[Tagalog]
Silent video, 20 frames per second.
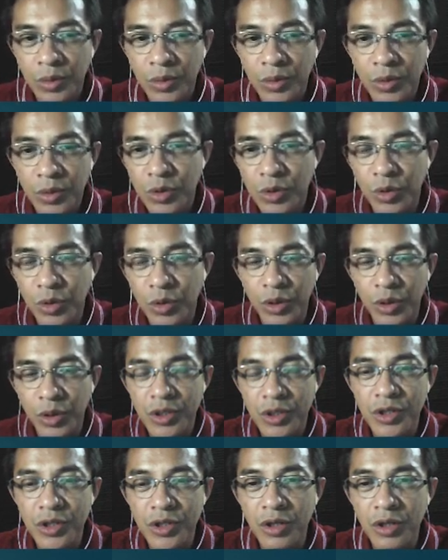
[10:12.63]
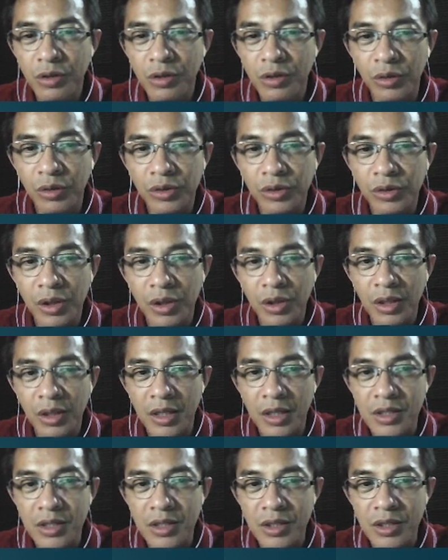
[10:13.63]
So, existing yung contract
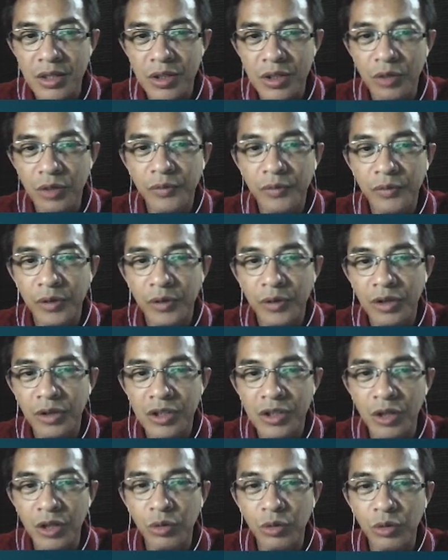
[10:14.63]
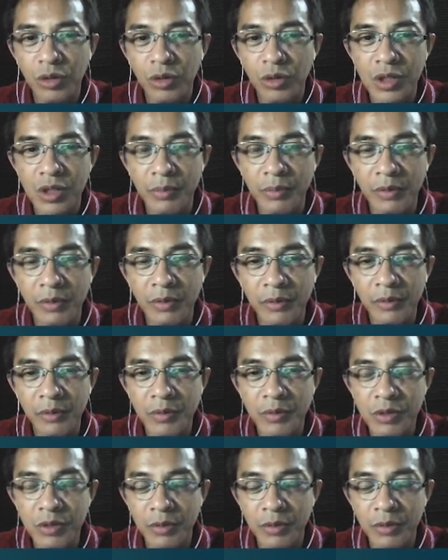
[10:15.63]
class, yung fraud is nandun na sa
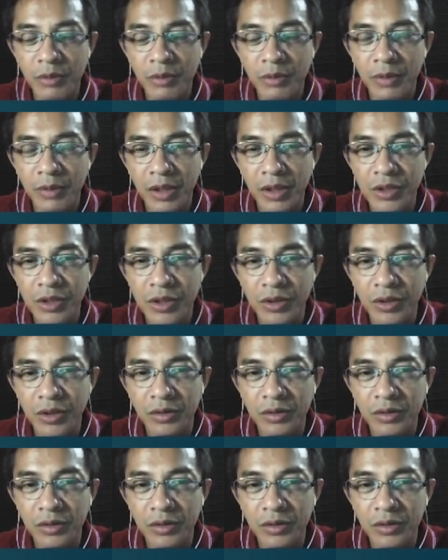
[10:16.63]
performance of an obligation.